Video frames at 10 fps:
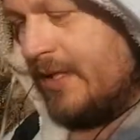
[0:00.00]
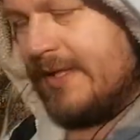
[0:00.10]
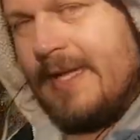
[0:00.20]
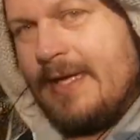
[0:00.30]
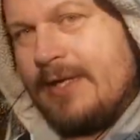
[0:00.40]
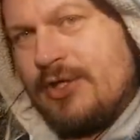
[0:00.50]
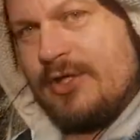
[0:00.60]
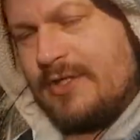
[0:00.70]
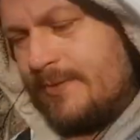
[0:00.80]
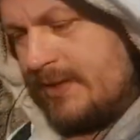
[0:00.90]
тотально
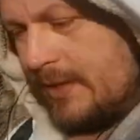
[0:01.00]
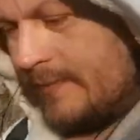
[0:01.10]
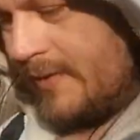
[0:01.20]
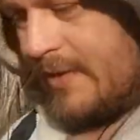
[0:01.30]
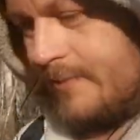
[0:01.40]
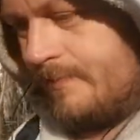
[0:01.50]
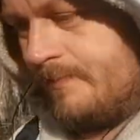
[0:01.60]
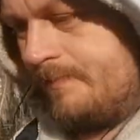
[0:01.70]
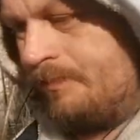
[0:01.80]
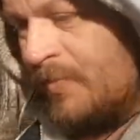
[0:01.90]
честным становиться
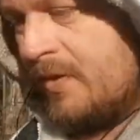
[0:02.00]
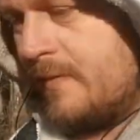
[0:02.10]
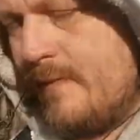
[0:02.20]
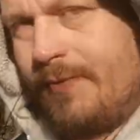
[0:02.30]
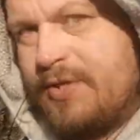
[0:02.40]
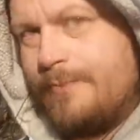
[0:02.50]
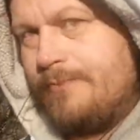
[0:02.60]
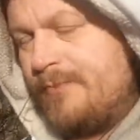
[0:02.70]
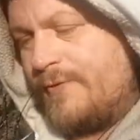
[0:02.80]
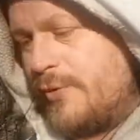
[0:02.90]
во всем,
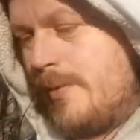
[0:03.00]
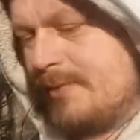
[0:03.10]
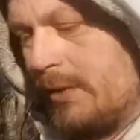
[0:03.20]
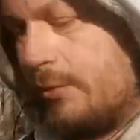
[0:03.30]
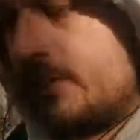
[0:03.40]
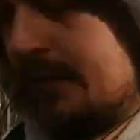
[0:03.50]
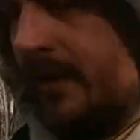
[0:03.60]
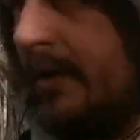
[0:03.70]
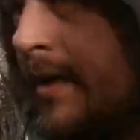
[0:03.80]
во всем абсолютно.